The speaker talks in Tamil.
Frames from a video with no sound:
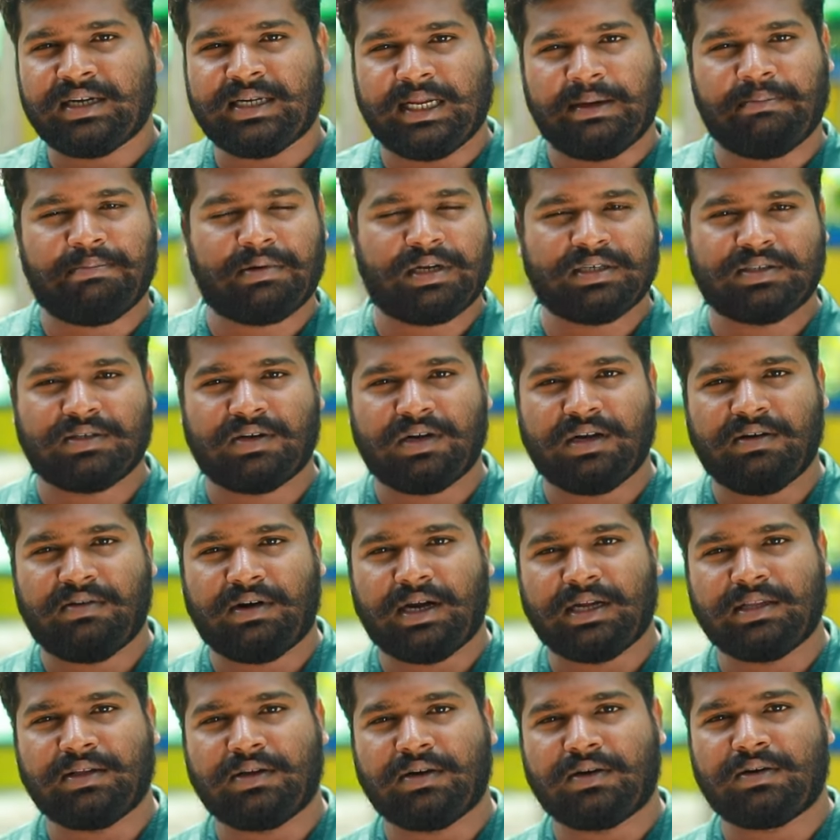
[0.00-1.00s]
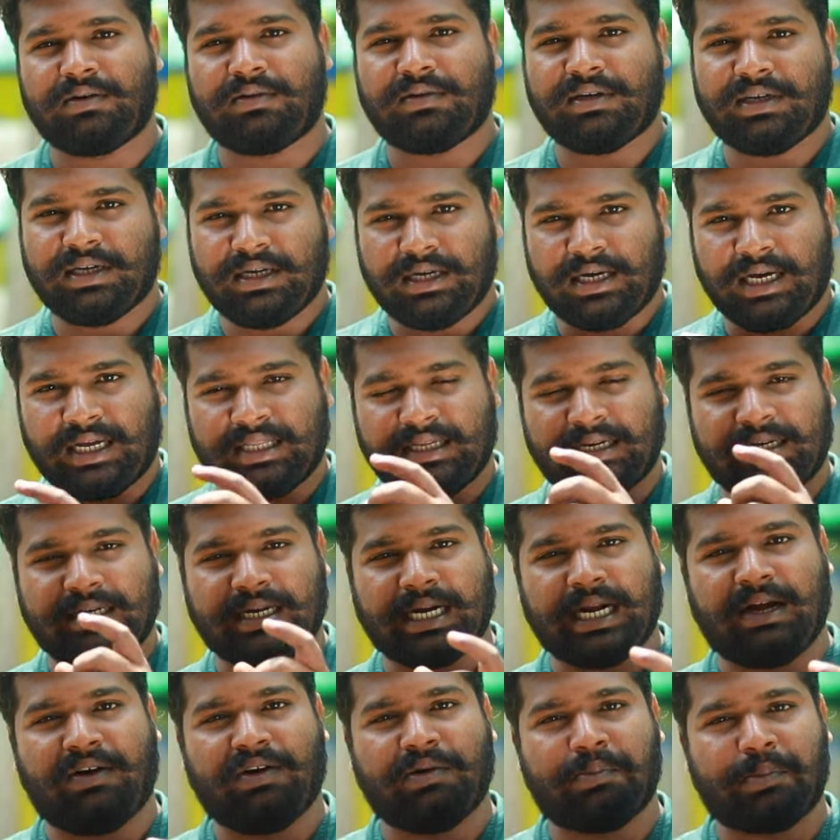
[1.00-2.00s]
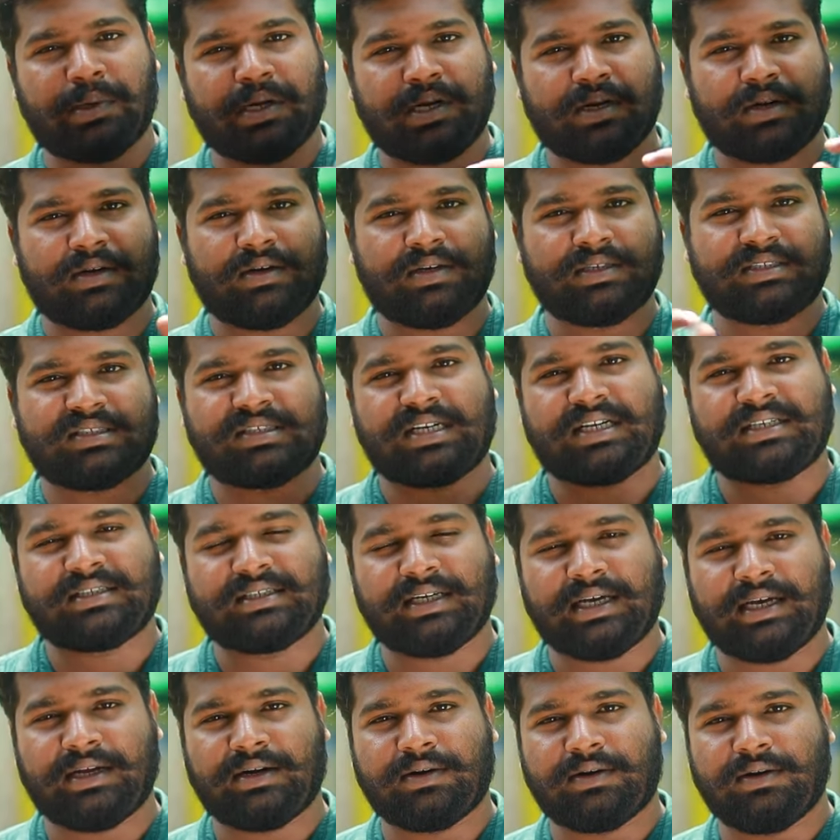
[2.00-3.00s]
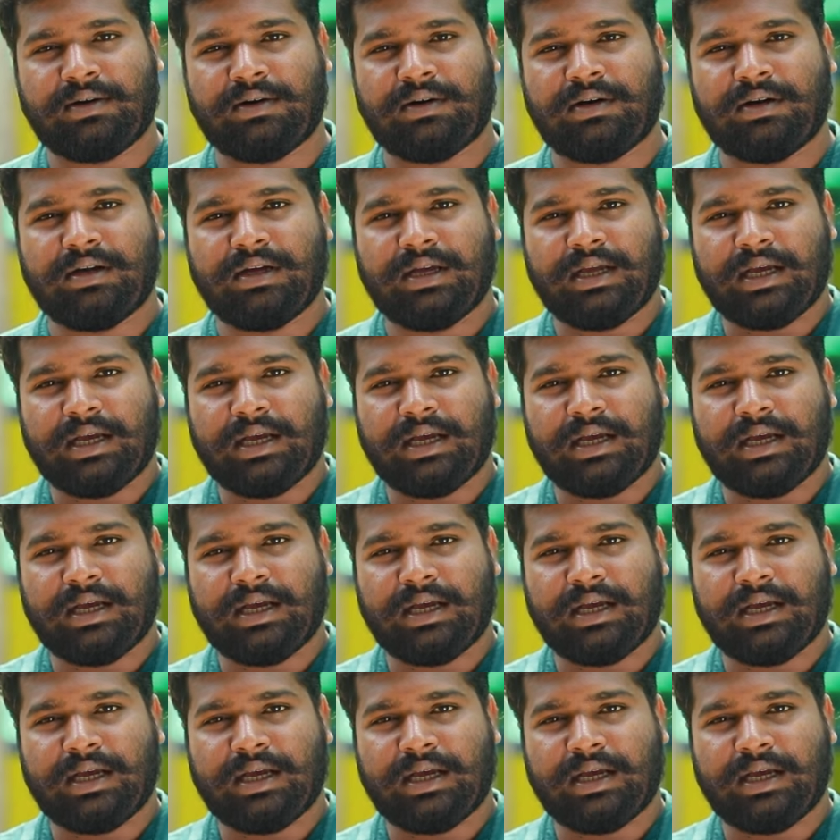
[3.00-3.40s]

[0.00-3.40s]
டெம்பரேச்சர்லேயோ வாழ்ந்துருக்கும் அதை ட்ராவல் பண்ணியிருக்கோம் ஸ்ட்ரெஸ்ஸாக இருக்கும்